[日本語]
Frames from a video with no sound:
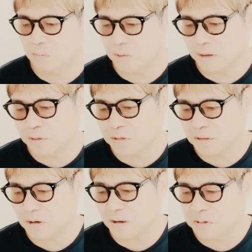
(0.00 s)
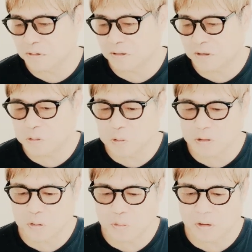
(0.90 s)
まあいくつかあるんですけどこ
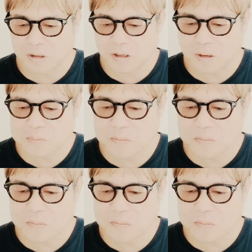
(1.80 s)
れ読んでて